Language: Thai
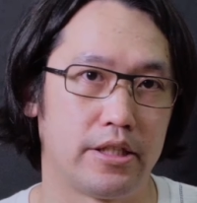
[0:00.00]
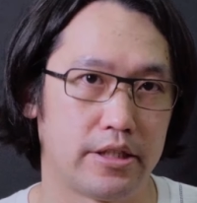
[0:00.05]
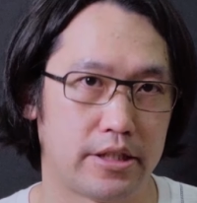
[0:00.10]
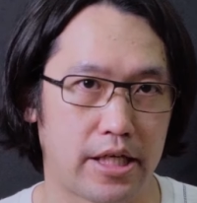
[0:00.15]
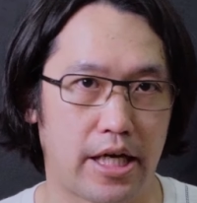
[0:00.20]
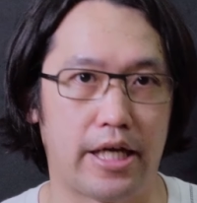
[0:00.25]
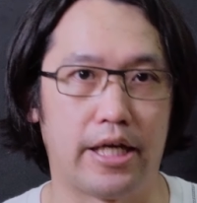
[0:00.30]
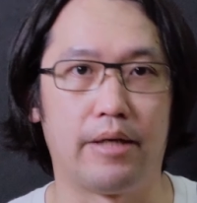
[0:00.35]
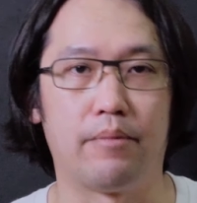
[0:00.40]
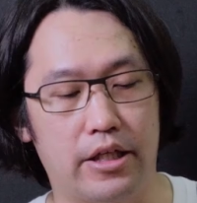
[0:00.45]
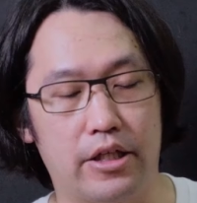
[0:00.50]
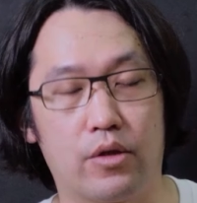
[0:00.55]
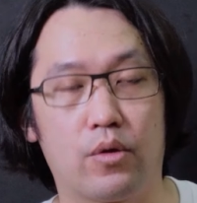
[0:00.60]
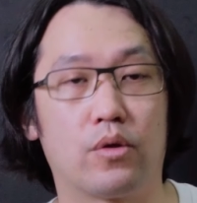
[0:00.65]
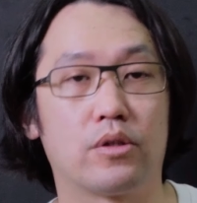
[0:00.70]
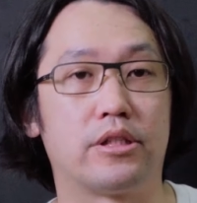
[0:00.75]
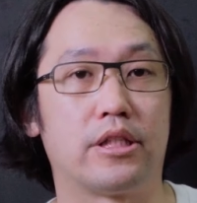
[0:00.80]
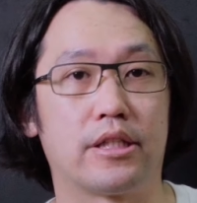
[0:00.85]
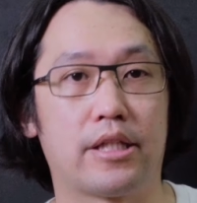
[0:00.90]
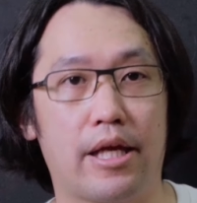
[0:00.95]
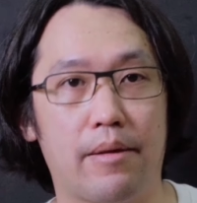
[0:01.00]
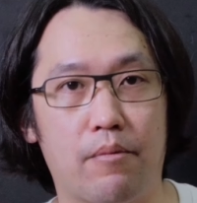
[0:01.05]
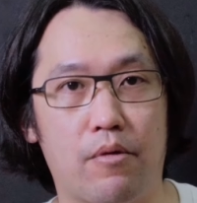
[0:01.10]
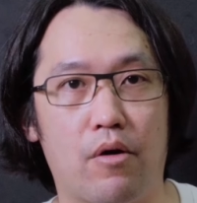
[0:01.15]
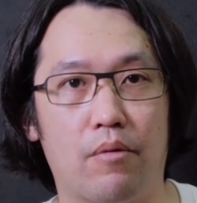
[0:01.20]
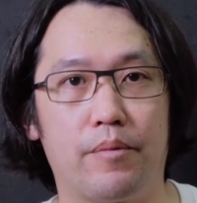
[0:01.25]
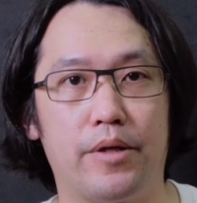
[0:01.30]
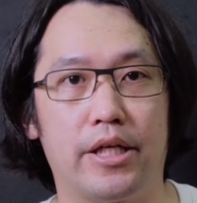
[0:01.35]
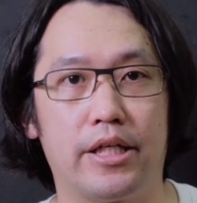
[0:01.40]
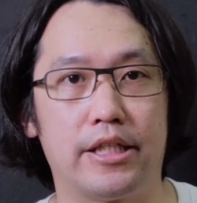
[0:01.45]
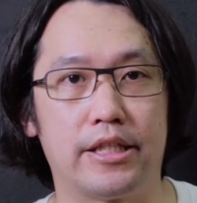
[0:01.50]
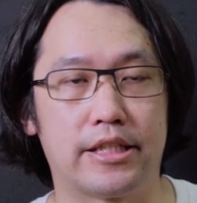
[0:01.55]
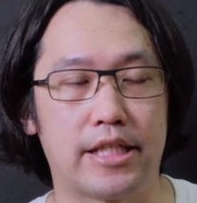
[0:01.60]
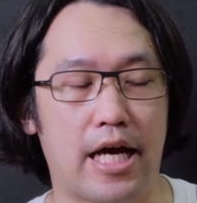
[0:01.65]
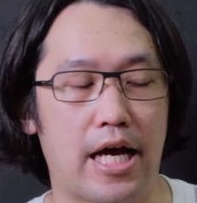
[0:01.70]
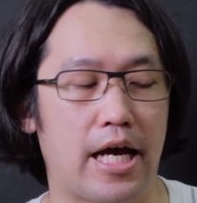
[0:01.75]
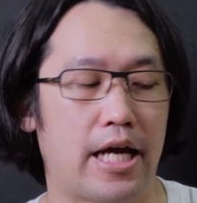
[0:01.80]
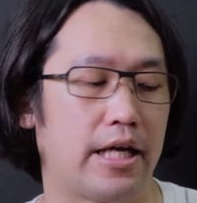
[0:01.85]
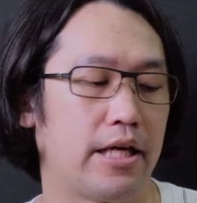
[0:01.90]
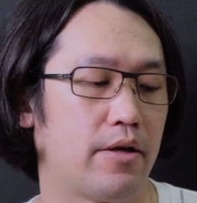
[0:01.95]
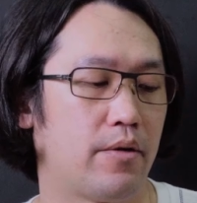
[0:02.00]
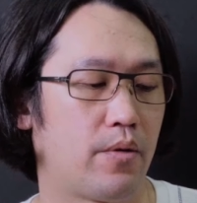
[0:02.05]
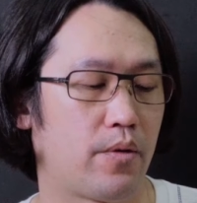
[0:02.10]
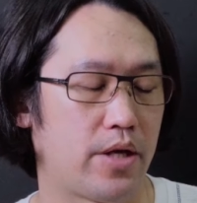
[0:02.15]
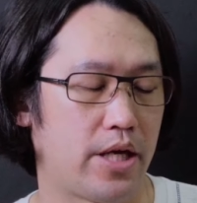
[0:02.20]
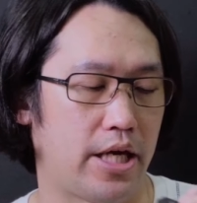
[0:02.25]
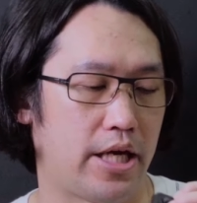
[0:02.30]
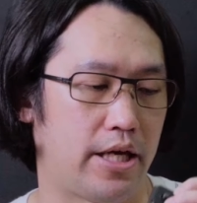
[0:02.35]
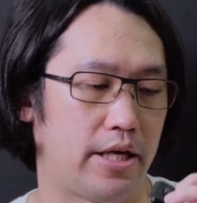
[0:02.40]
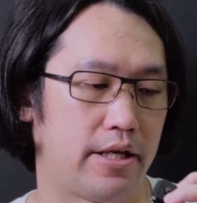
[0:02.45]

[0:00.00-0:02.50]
ใช้ Ecosystem ของ พี ดี ไซน์ โอเค